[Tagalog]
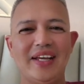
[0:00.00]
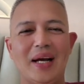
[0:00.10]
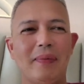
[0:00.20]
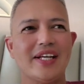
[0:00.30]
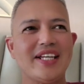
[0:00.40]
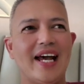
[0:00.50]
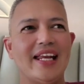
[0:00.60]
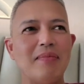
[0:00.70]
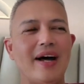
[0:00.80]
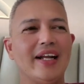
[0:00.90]
May anak pala si
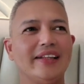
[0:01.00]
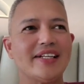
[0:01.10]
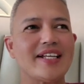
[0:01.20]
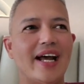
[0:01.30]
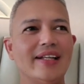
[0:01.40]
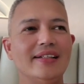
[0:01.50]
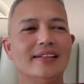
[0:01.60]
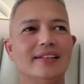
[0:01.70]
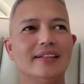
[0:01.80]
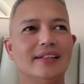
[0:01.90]
Aling Marites, han?
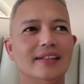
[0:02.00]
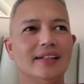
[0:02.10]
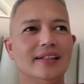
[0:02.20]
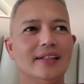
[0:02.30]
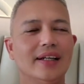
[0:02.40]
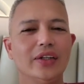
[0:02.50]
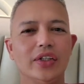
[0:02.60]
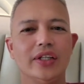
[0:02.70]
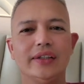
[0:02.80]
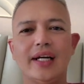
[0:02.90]

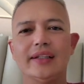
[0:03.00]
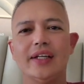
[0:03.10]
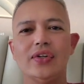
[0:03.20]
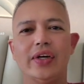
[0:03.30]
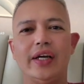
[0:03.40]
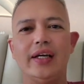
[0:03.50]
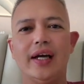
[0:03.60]
Ito, nagtatanong eh.